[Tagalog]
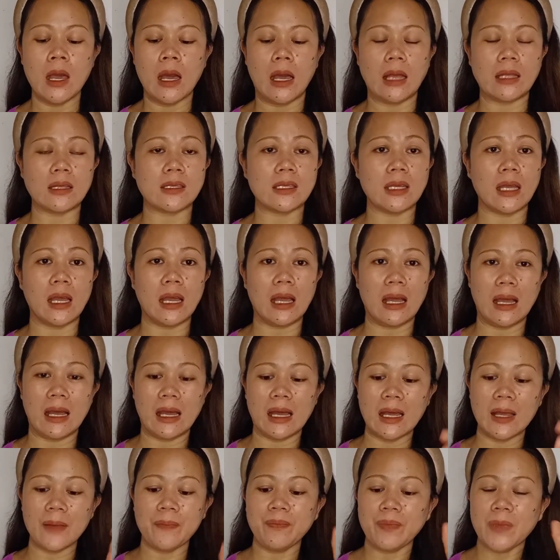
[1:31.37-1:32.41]
At
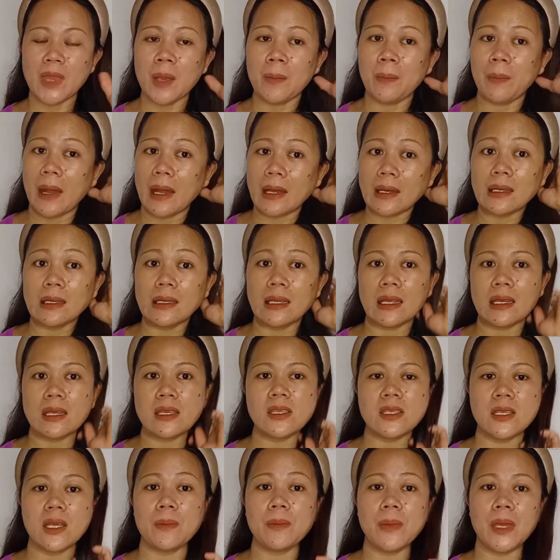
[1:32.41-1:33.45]
saka, para na
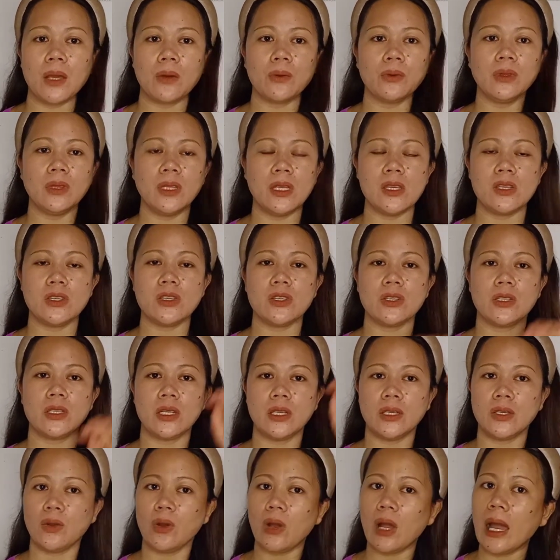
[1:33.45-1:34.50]
rin siyang may
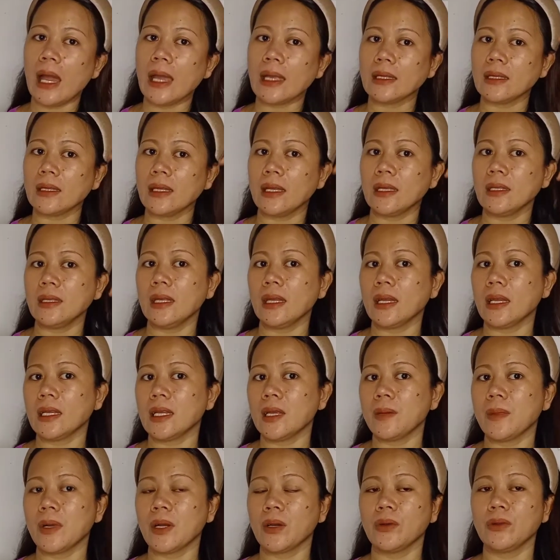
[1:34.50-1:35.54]
conditioner, no? Kahit na hindi ka
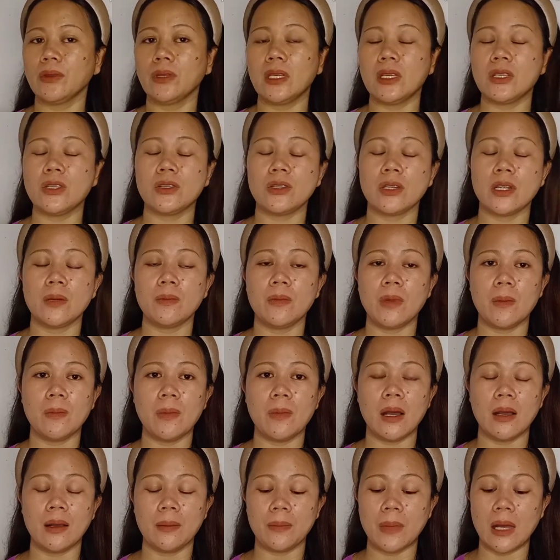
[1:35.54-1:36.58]
na mag-conditioner,
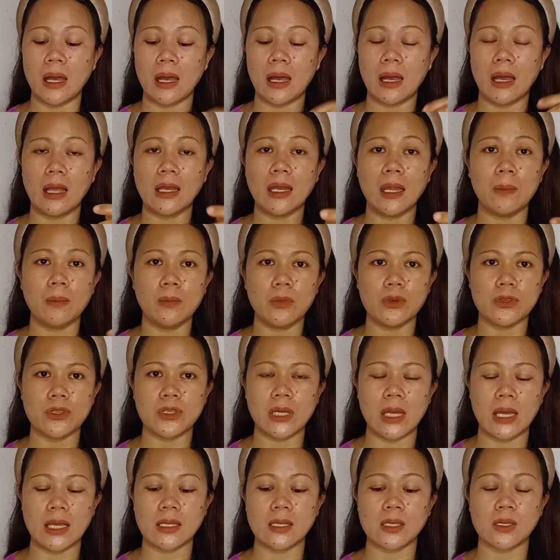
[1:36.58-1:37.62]
malambot
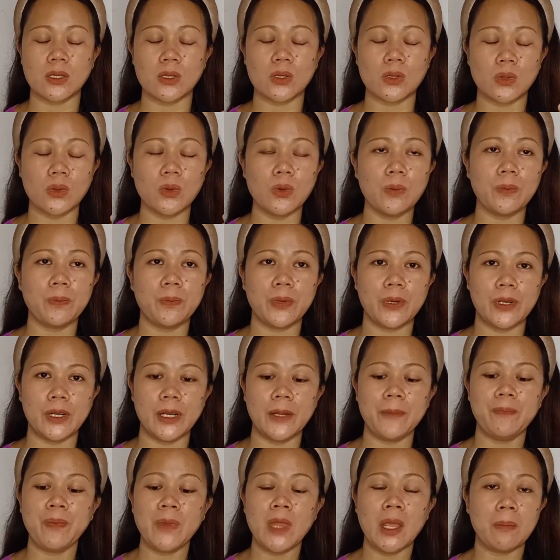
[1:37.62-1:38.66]
siya at
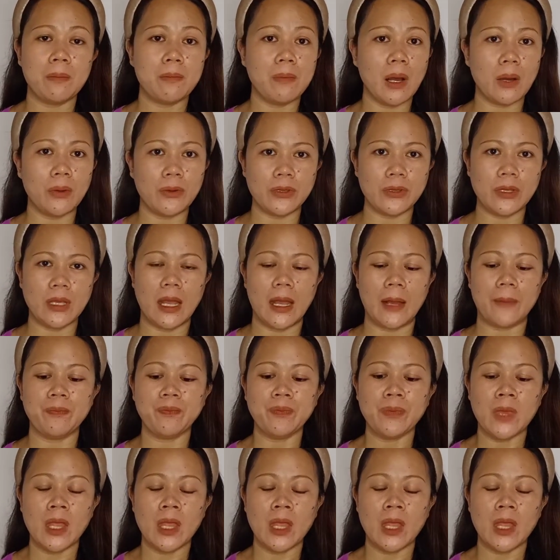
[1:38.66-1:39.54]
super bango niya.